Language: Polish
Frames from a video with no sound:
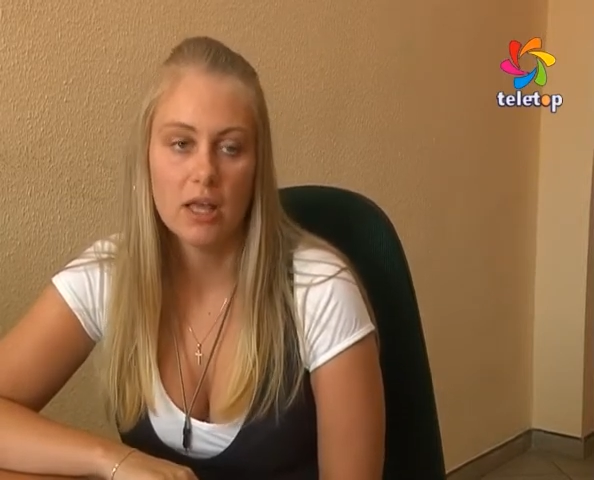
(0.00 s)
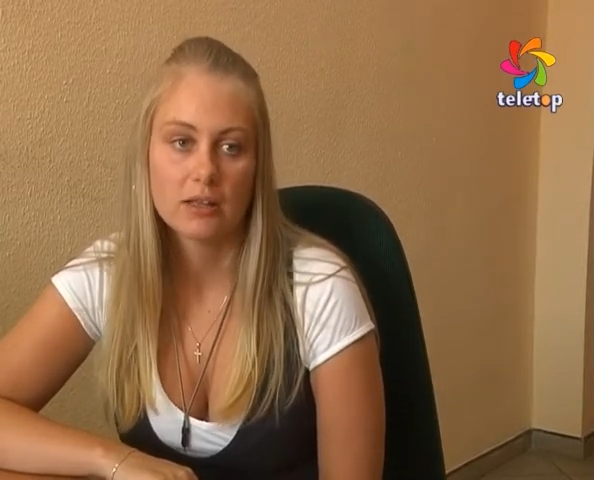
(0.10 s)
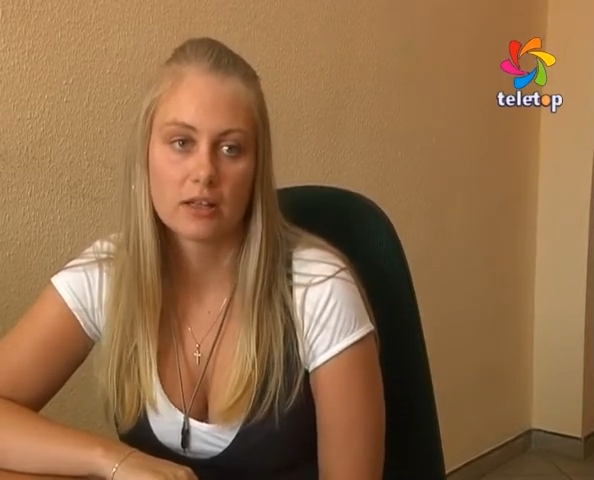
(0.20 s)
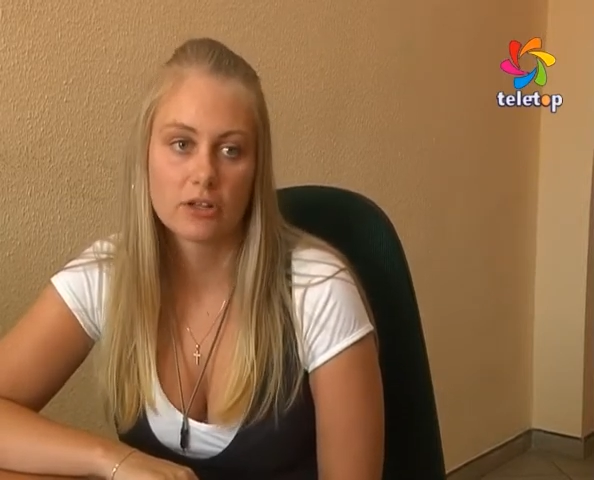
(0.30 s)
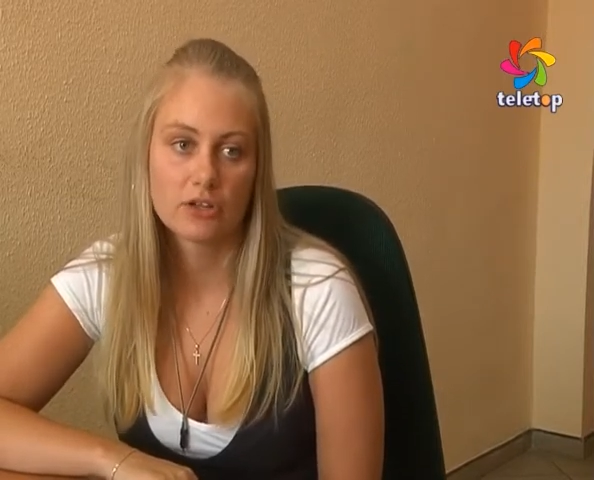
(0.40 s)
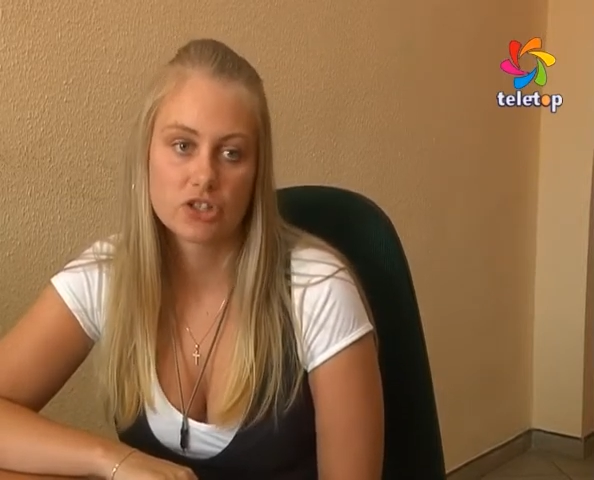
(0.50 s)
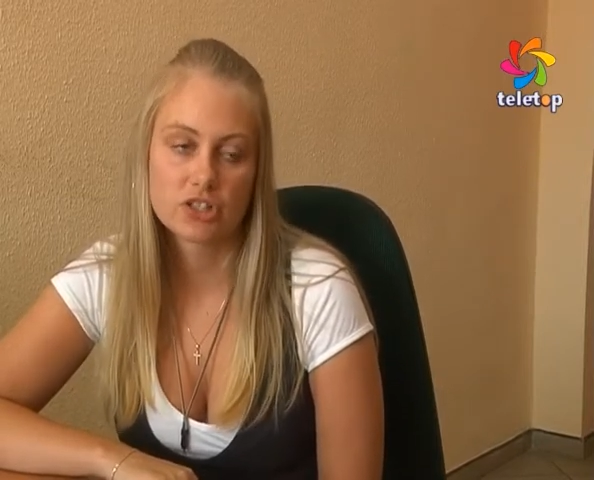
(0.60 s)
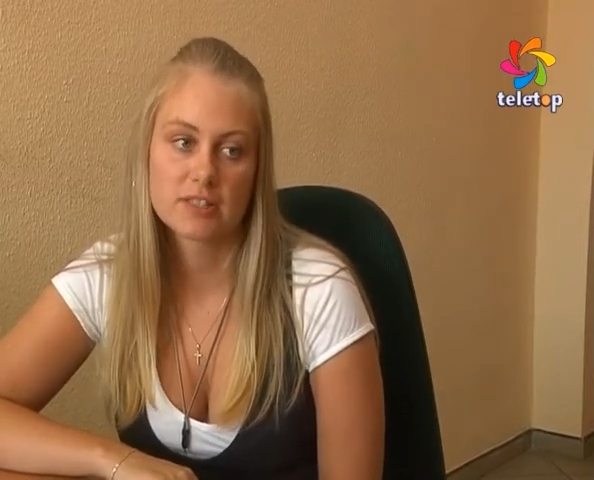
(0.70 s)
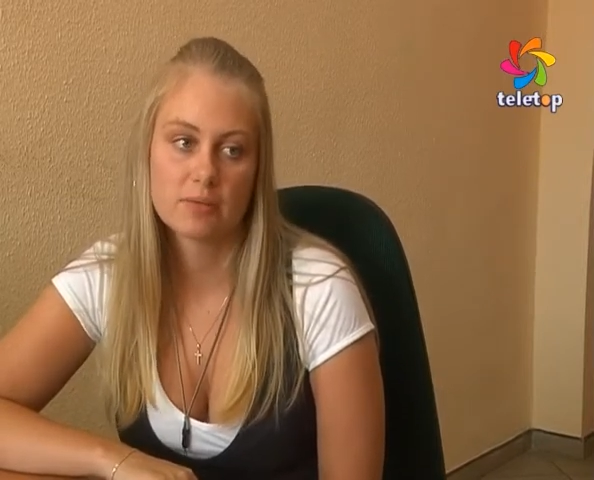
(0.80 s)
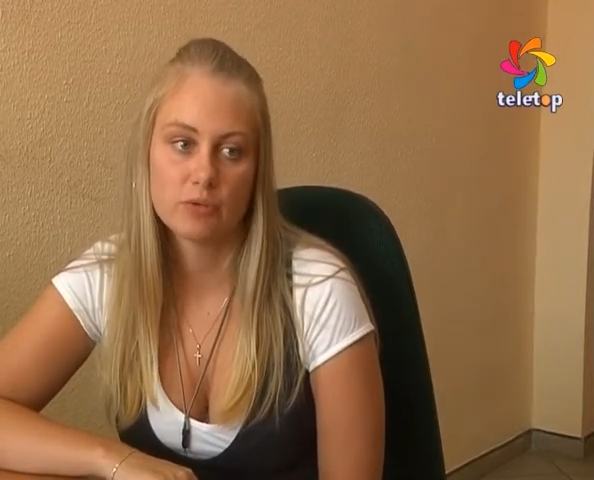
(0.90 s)
Dlatego
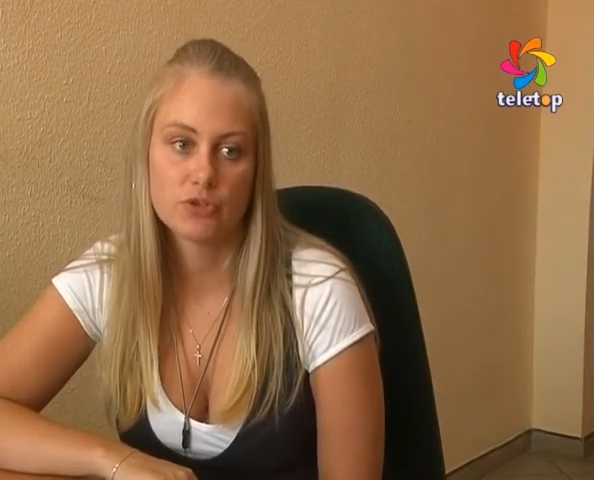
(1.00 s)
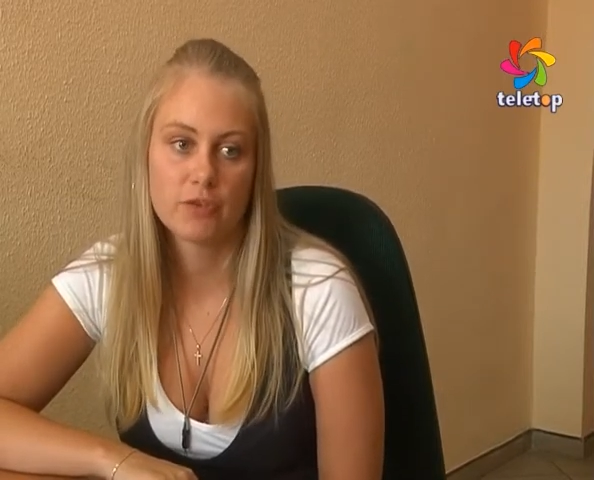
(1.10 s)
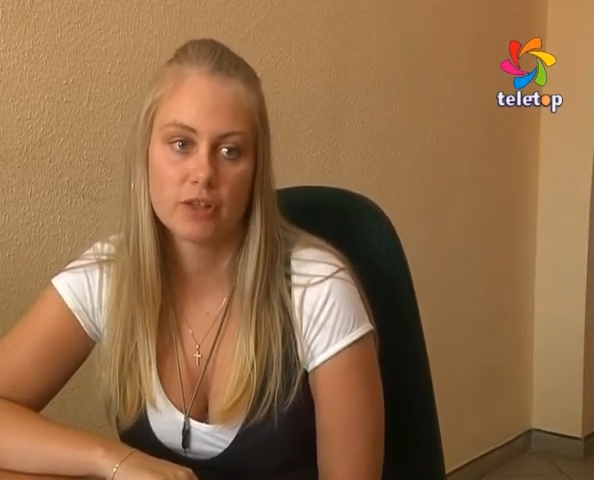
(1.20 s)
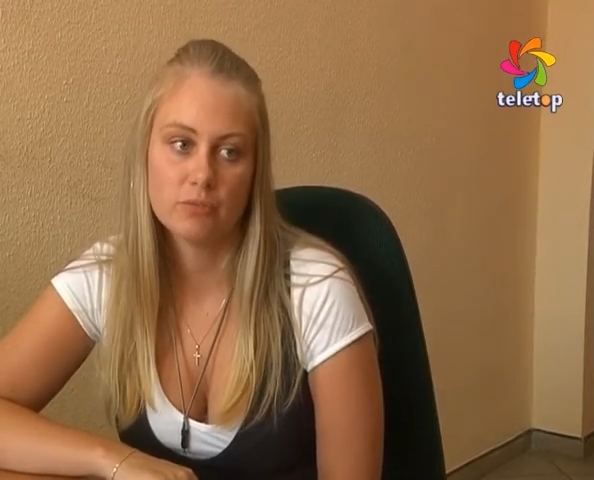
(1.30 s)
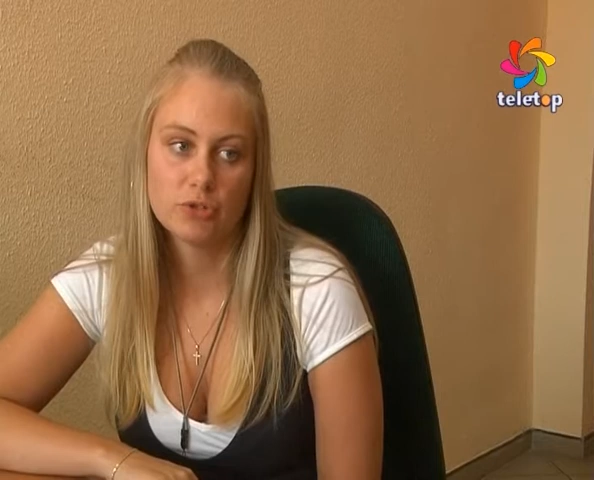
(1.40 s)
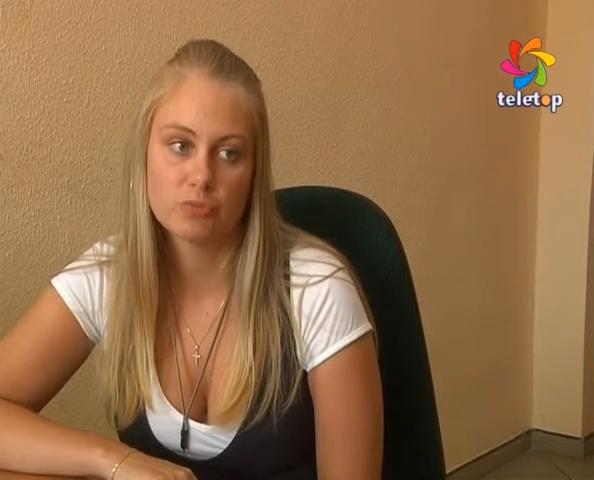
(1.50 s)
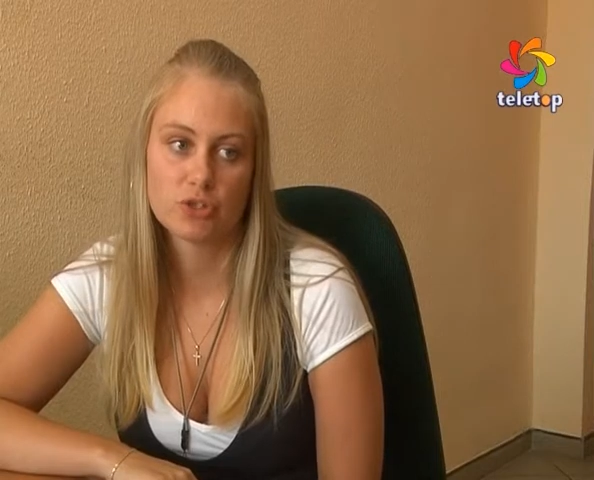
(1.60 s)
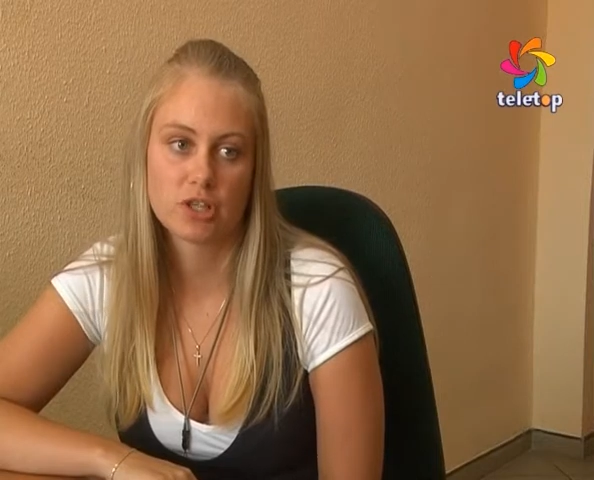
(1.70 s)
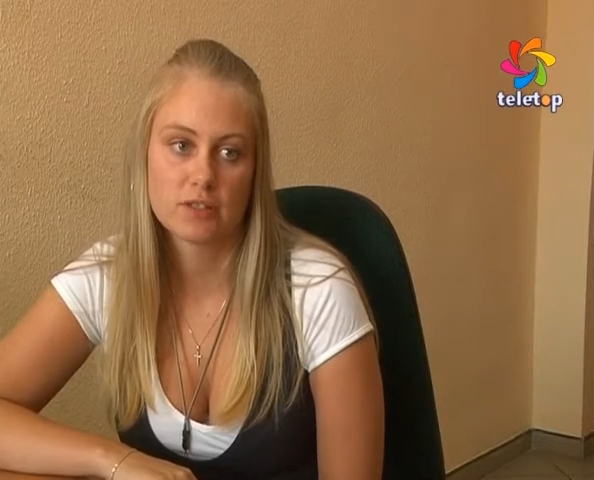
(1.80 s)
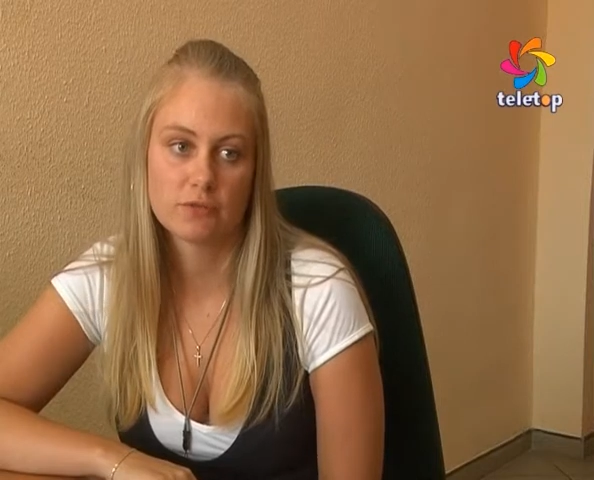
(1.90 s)
też chcemy uświadomić
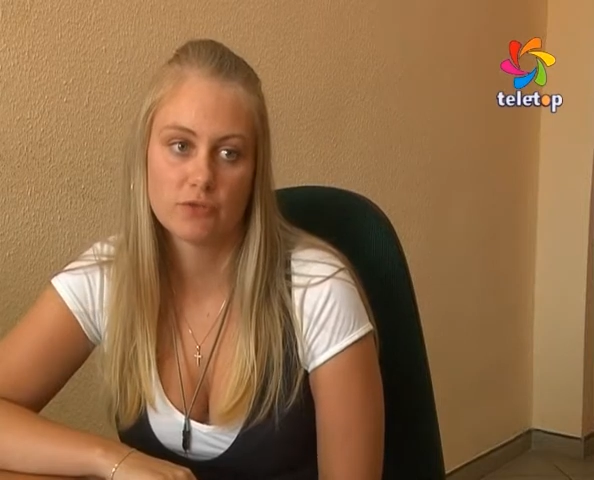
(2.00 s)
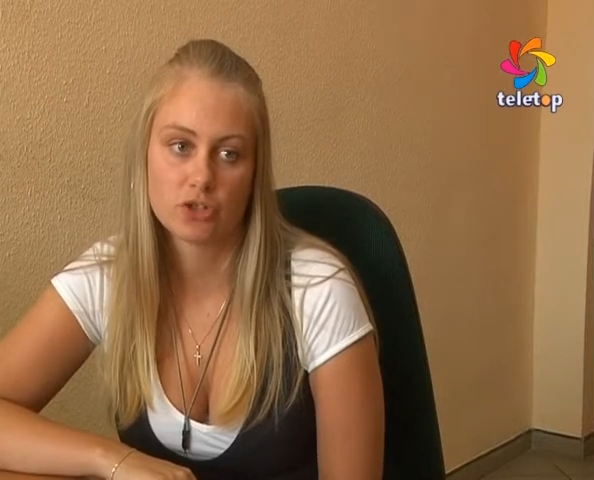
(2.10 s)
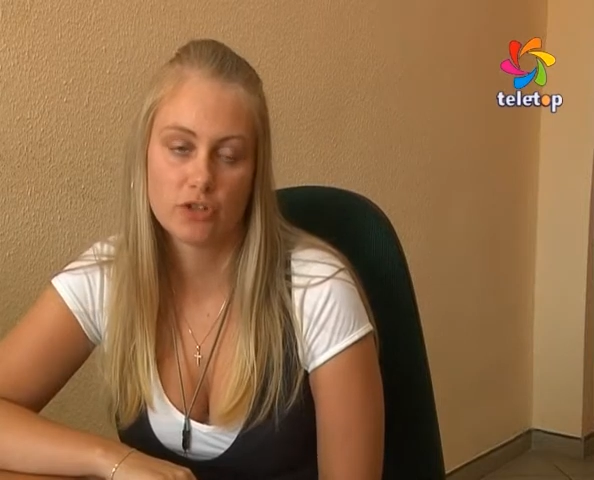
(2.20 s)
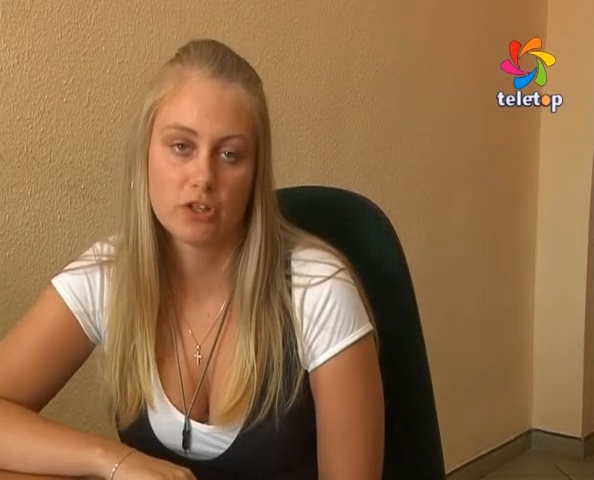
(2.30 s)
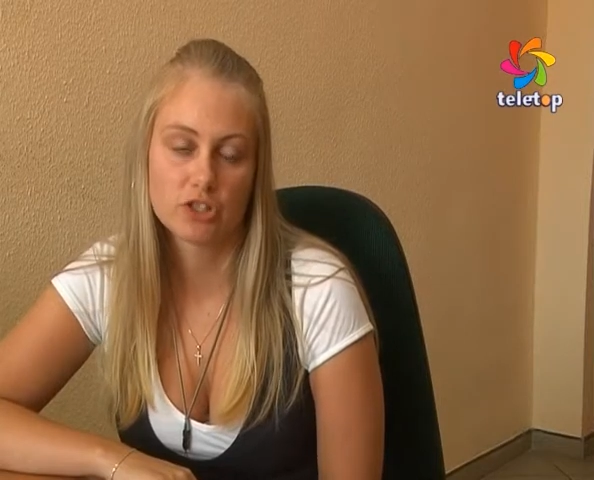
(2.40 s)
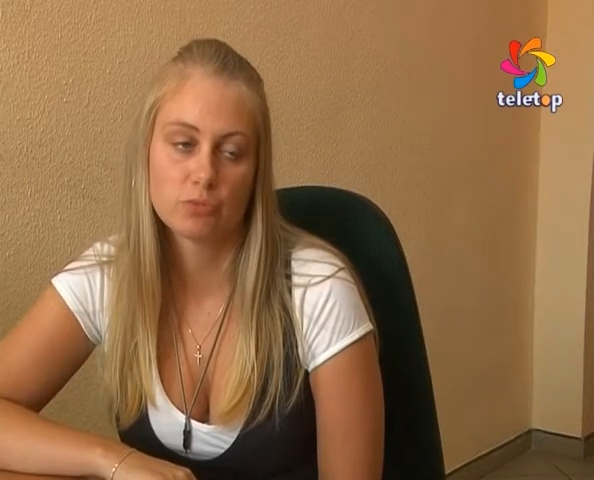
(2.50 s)
mieszkańców Gorzowa,